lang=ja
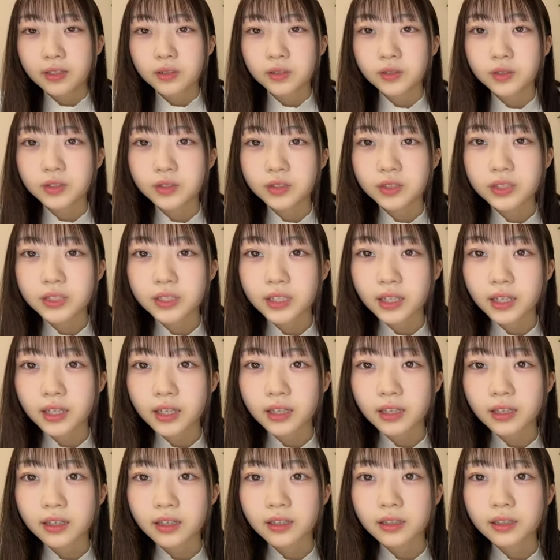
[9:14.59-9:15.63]
写し
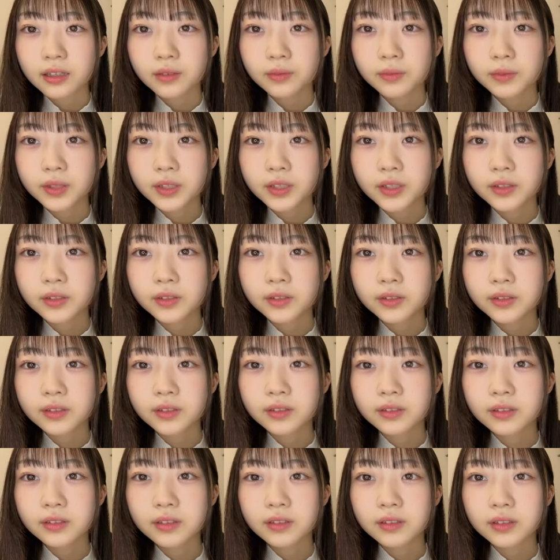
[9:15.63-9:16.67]
てみゆの
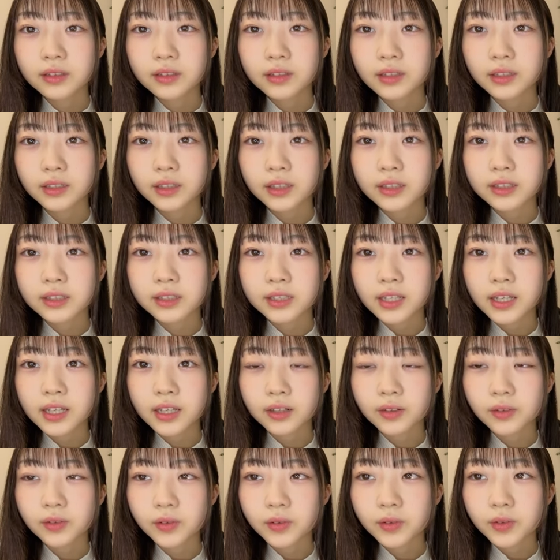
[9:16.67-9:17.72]
形
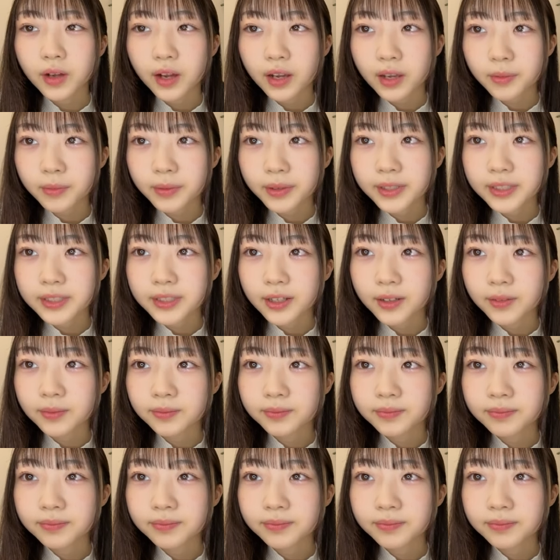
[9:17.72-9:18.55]
でこれを描きました